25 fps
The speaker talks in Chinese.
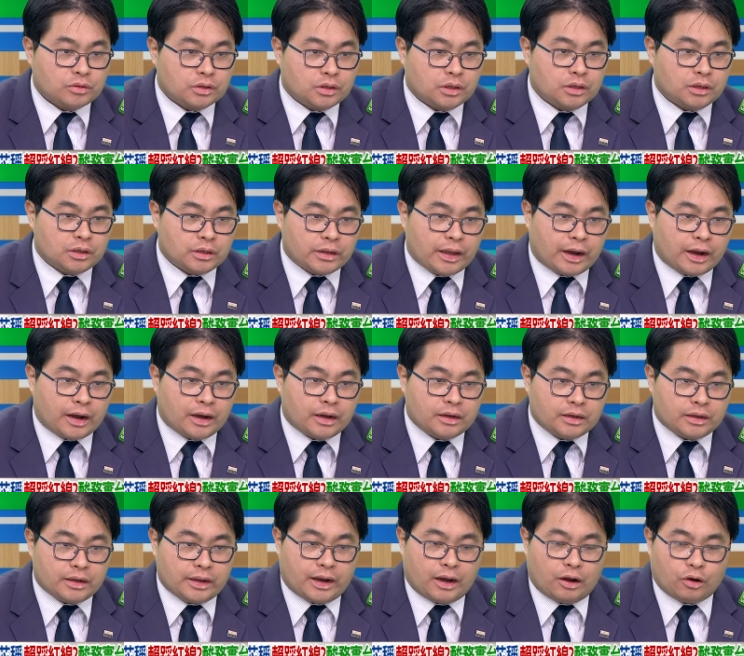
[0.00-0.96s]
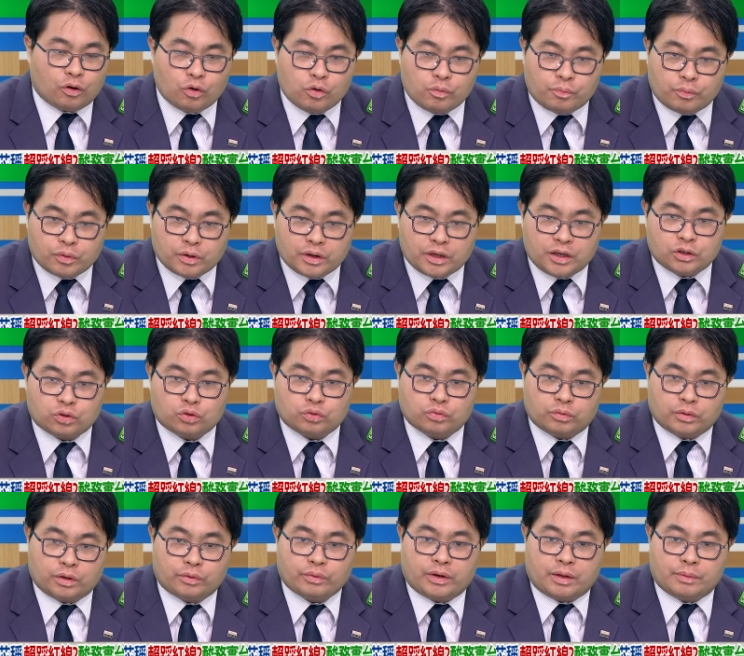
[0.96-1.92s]
这个两两岸互不隶
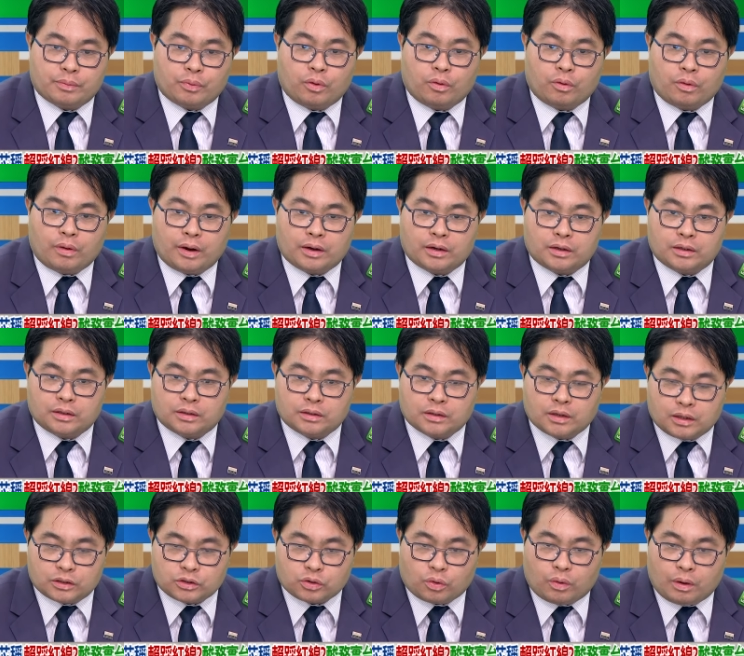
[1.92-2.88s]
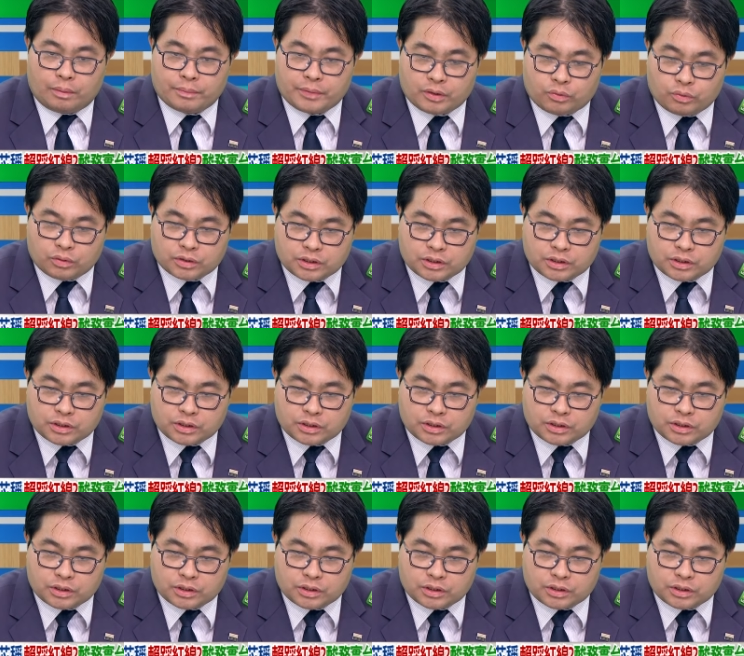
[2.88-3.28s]
属，因为你破坏了中华民国